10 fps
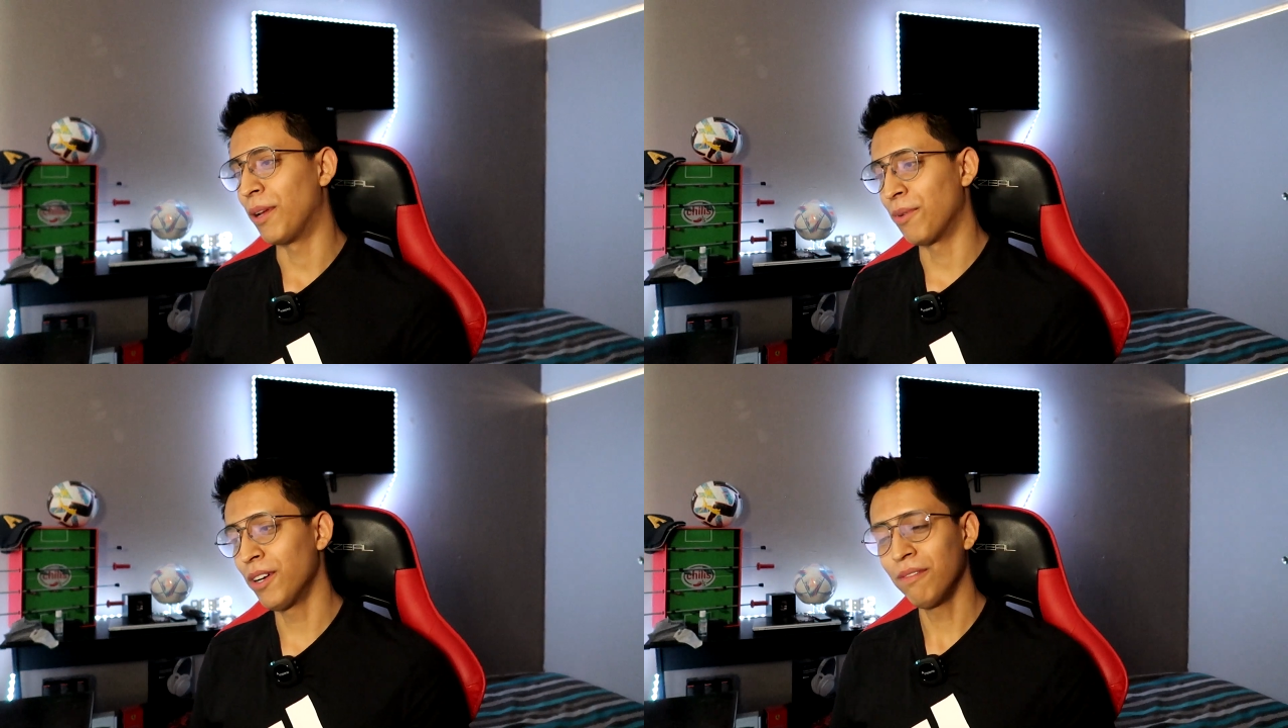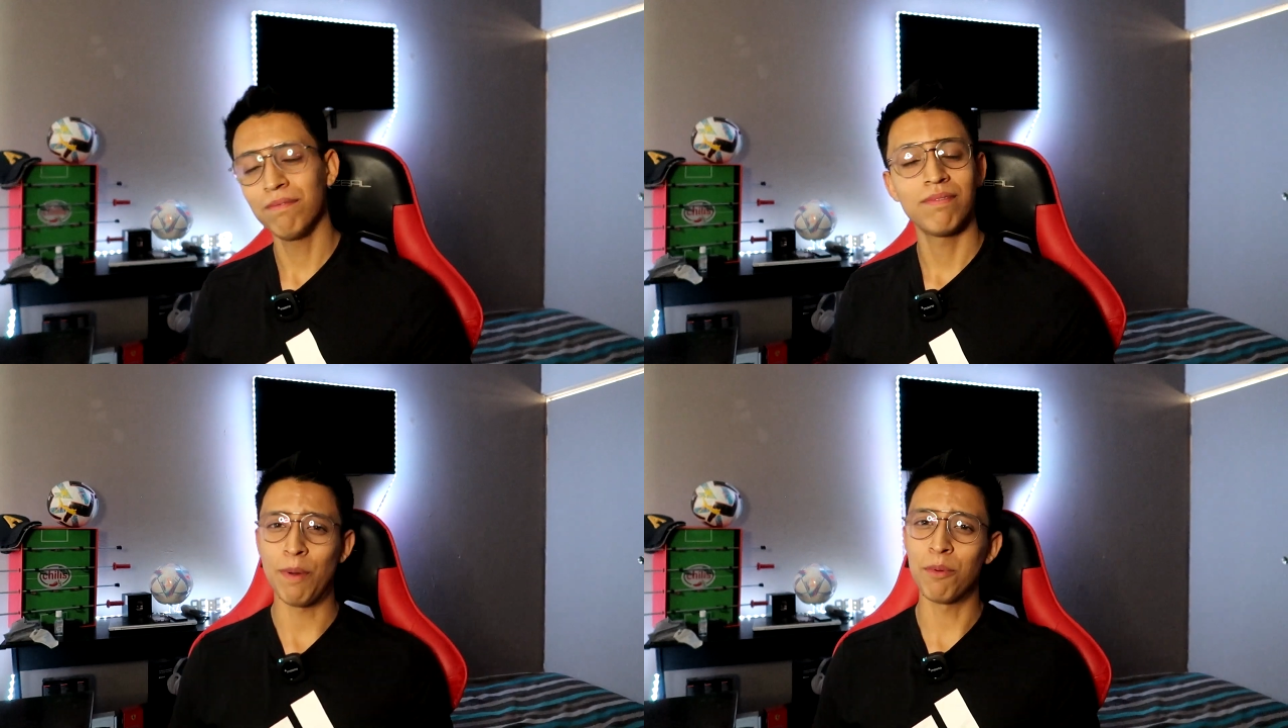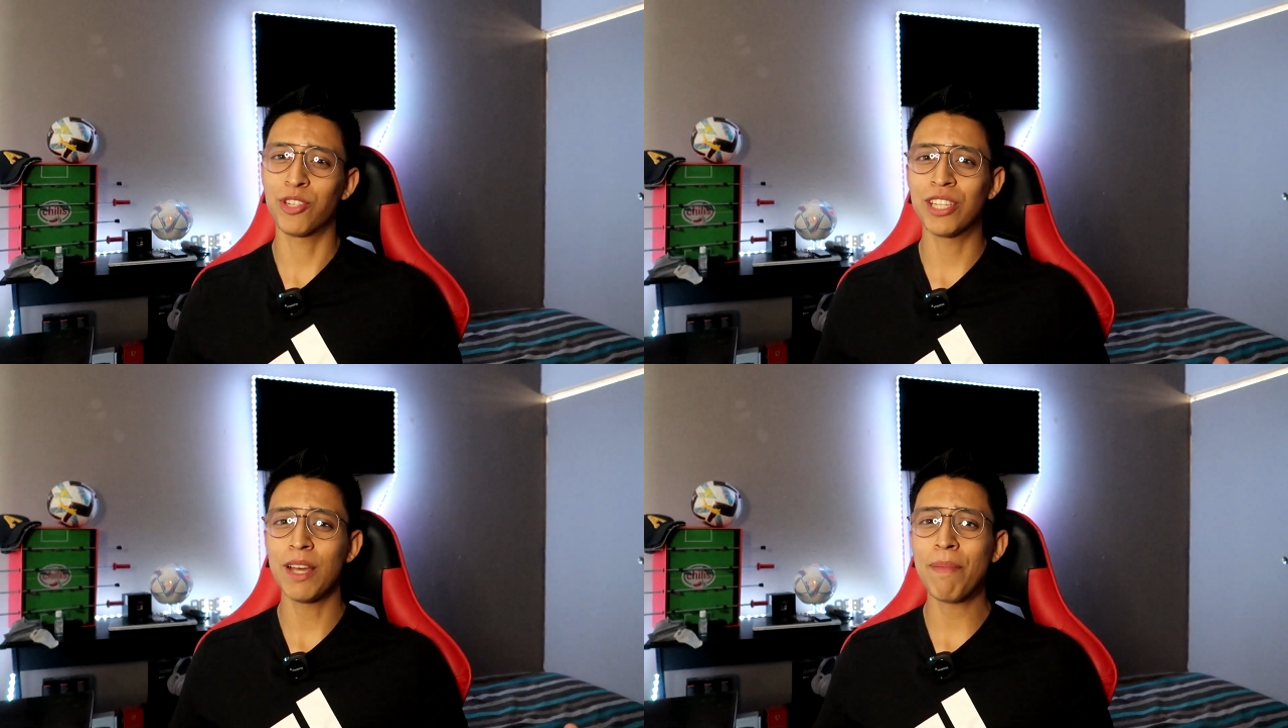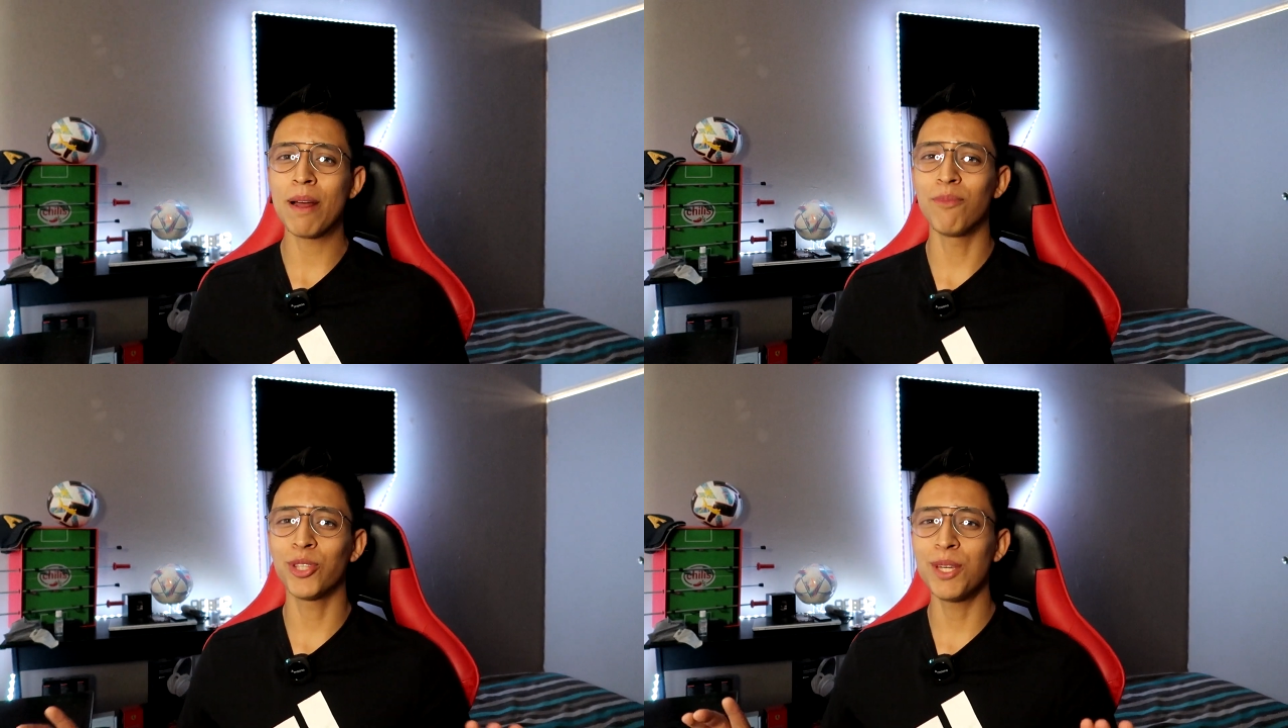Pero bueno, esperemos que sea
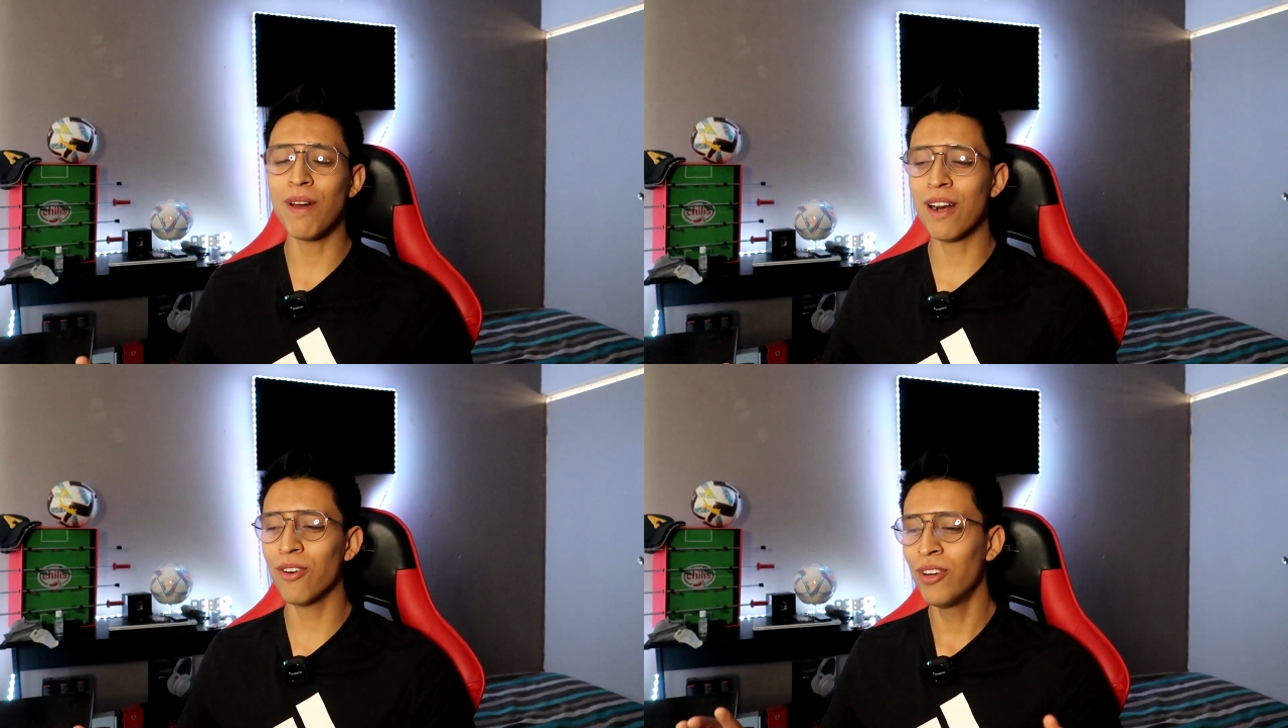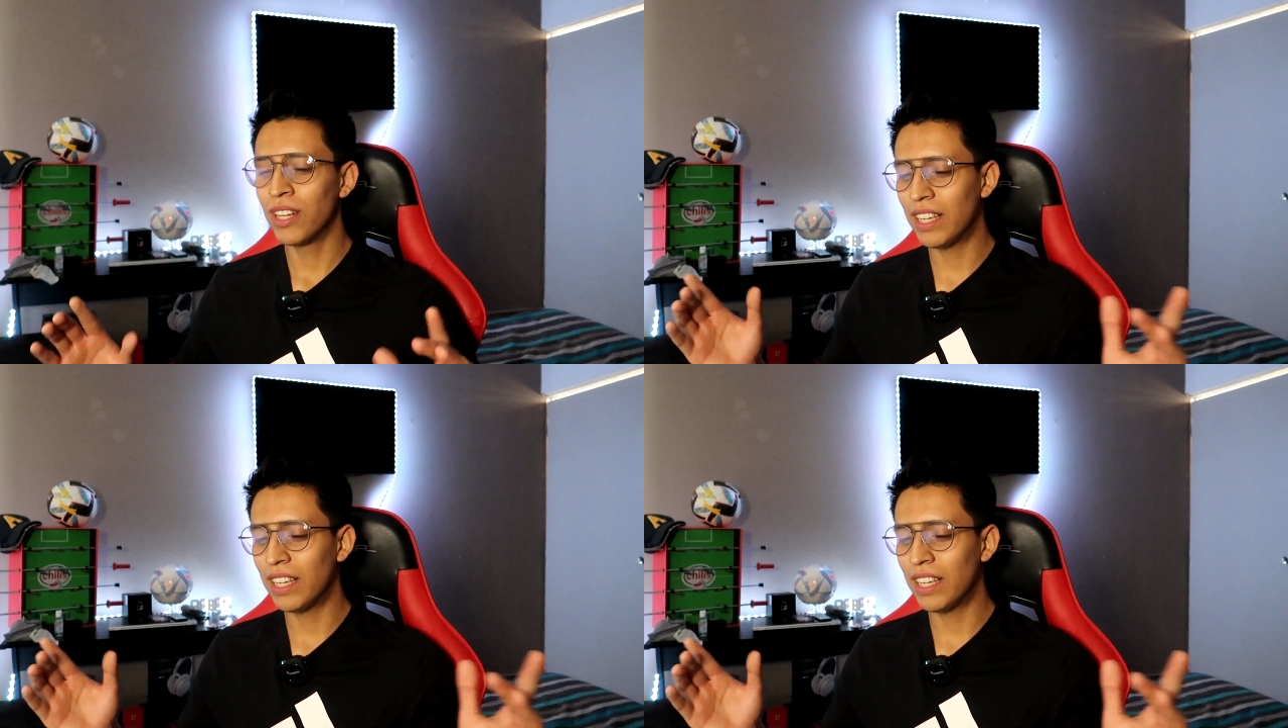para motivarlo